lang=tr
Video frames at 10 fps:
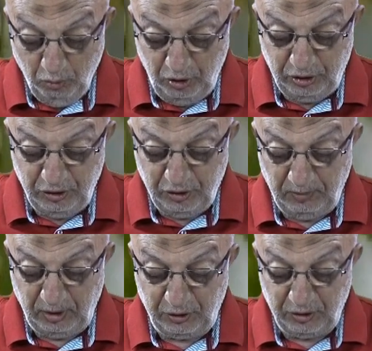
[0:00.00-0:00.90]
Bu
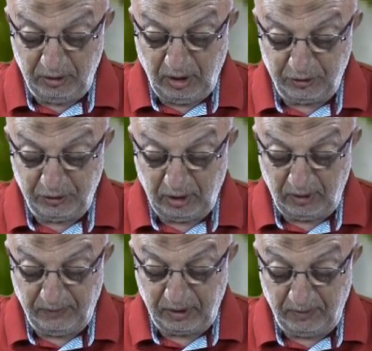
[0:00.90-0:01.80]
ikinci bakışın karşı
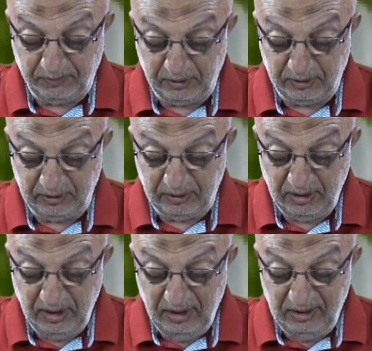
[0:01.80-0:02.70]
tarafa kaptırdığı
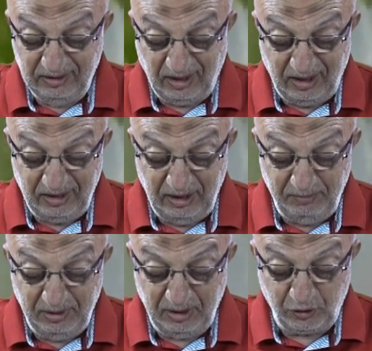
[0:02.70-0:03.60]

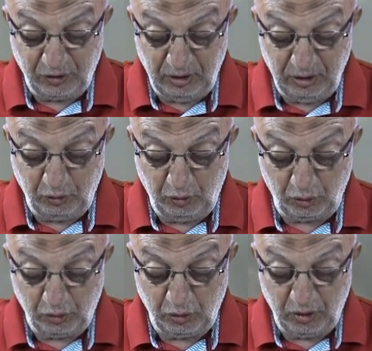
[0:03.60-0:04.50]
tarihi bir asırlık
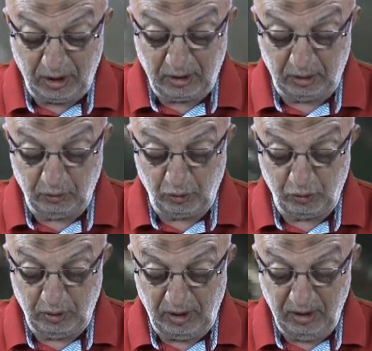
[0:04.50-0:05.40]
köksüzler
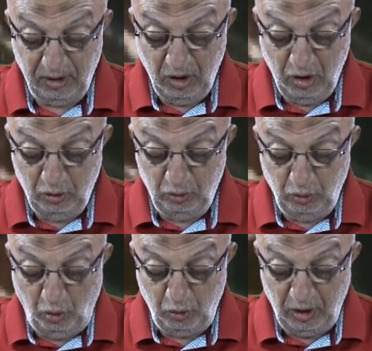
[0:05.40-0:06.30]
kadrosu da
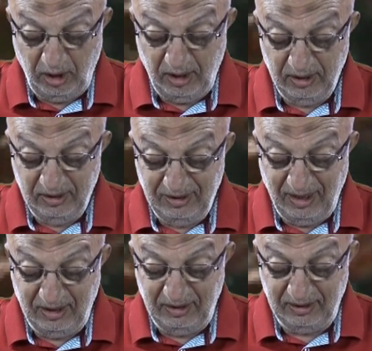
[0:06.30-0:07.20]
doğuya
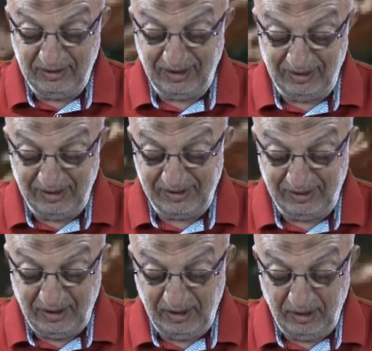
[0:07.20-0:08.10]
yani
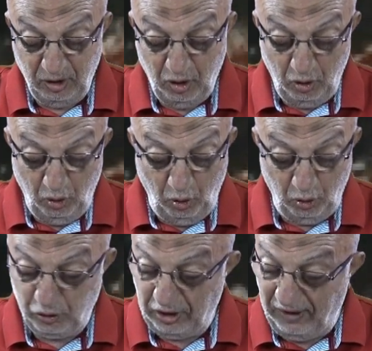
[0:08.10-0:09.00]
kendisine,
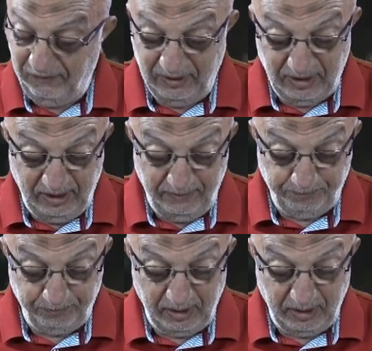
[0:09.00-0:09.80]
öz evine,